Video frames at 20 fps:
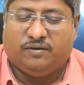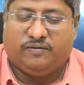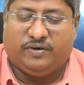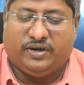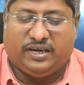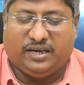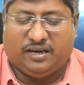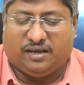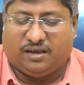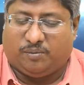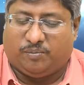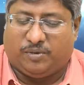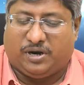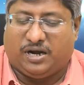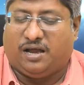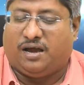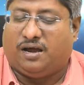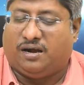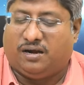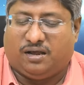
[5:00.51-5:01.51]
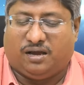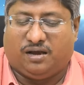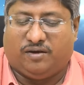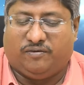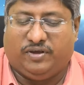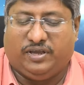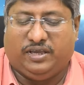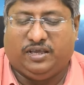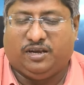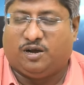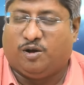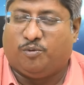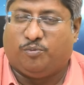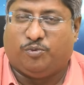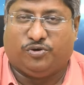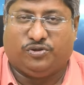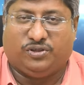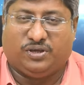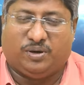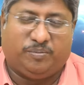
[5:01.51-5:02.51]
வெற்றிகரமான ஆண்டாகவே இருக்க
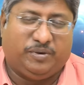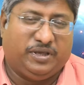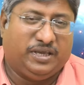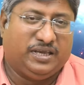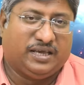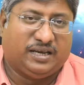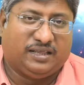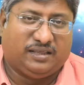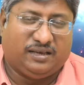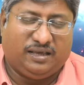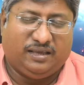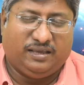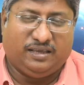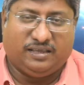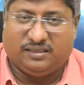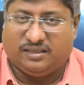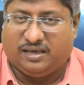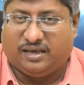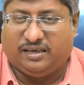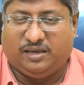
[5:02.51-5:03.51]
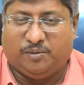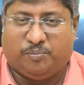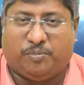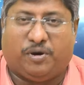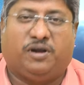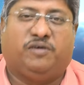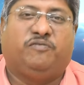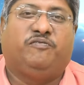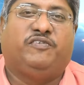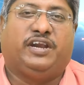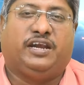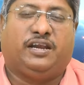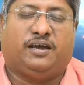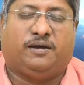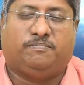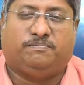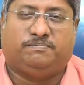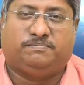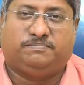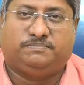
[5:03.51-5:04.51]
போகுது அப்படிங்கிறதுல எந்த ஐயப்பாடும் வேண்டாம்